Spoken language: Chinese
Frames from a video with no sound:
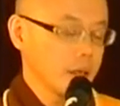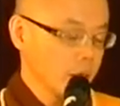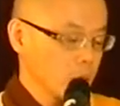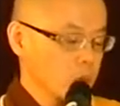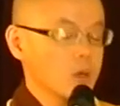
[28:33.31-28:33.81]

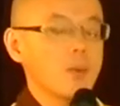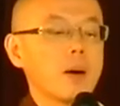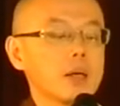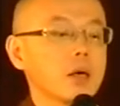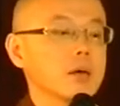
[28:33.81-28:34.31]
有时候
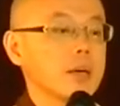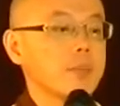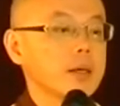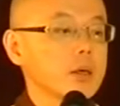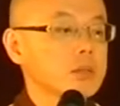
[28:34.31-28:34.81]
朋友跟
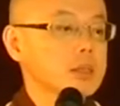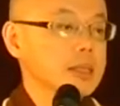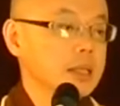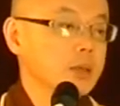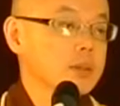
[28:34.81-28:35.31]
朋友之
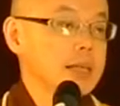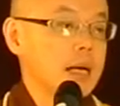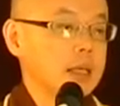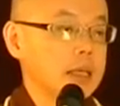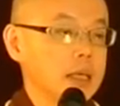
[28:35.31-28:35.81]
间都
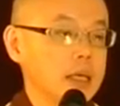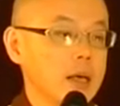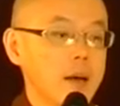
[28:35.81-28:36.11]
讲利益，